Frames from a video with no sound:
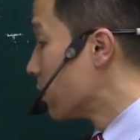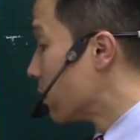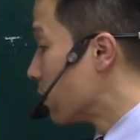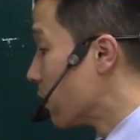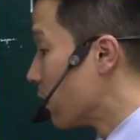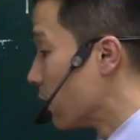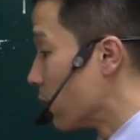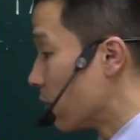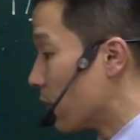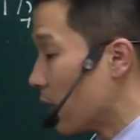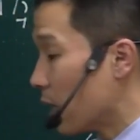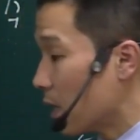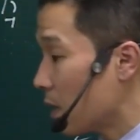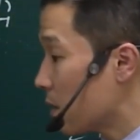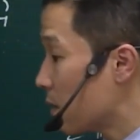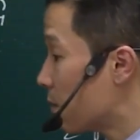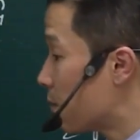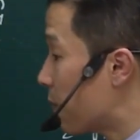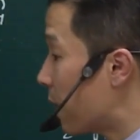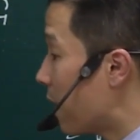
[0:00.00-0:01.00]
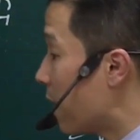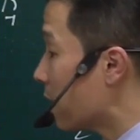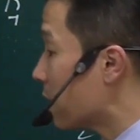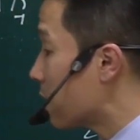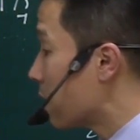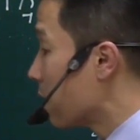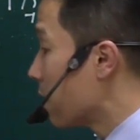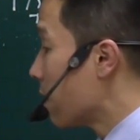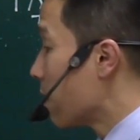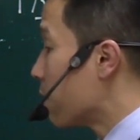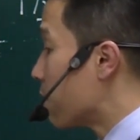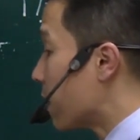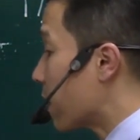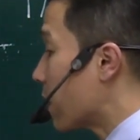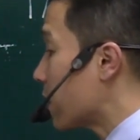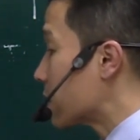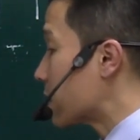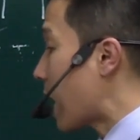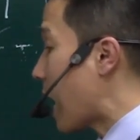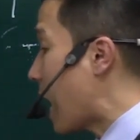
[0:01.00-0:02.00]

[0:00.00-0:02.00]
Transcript: बनने के लिए चुना है वह वह